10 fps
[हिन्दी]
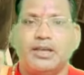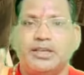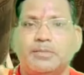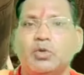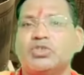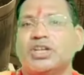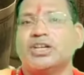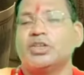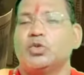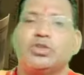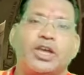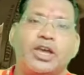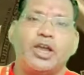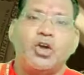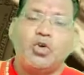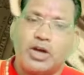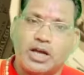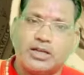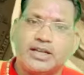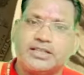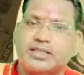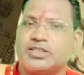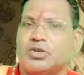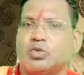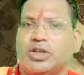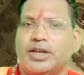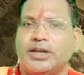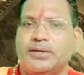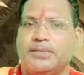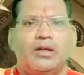ये पूर्व संकेत होते हैं और अगला लक्षण होता है